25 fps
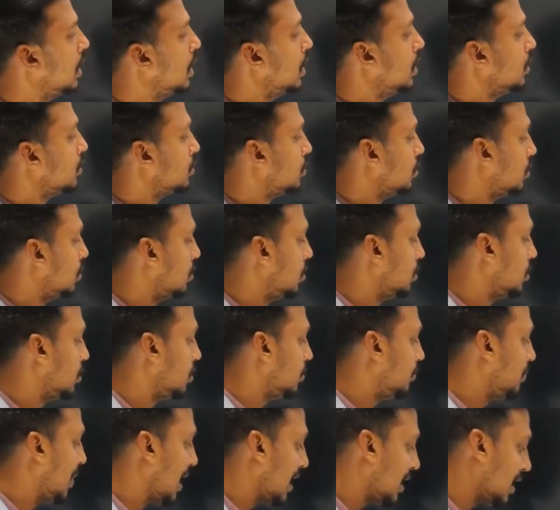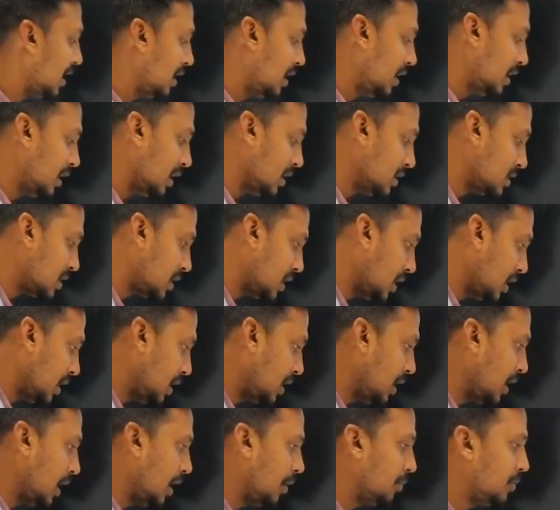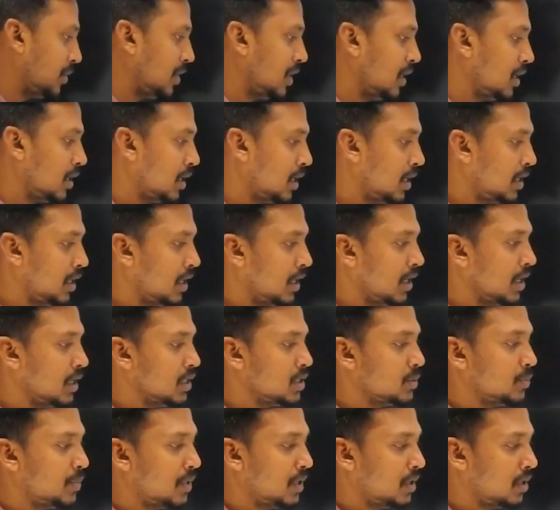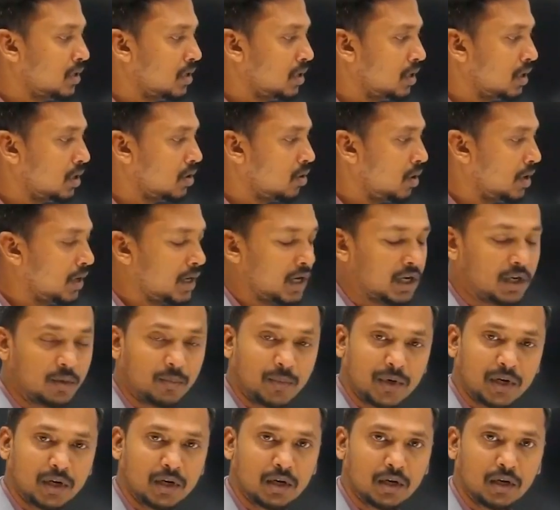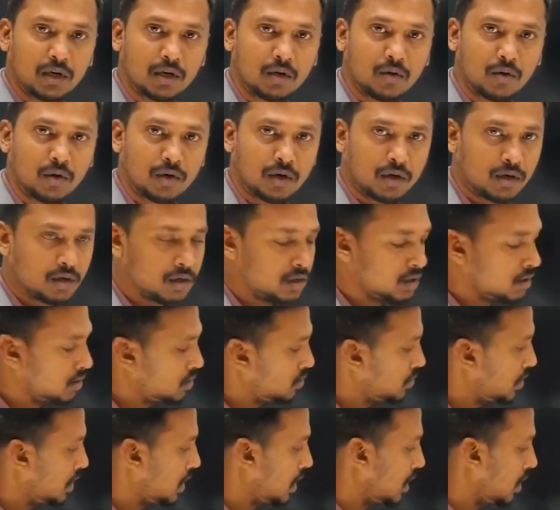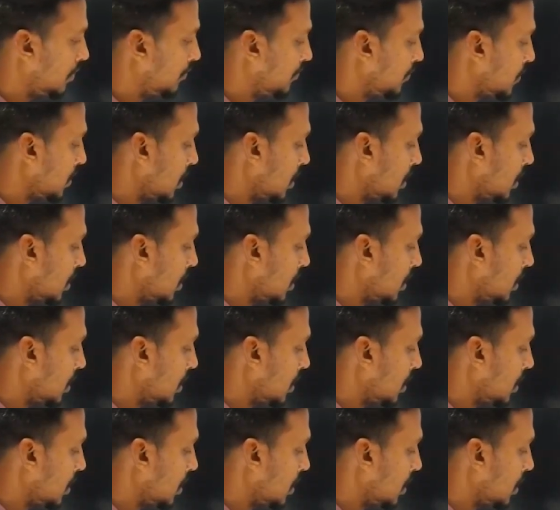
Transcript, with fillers: तो बाकी डिटेल्स के लिए आप दिए गए डिटेल्स पर कॉन्टेक्ट पर जो है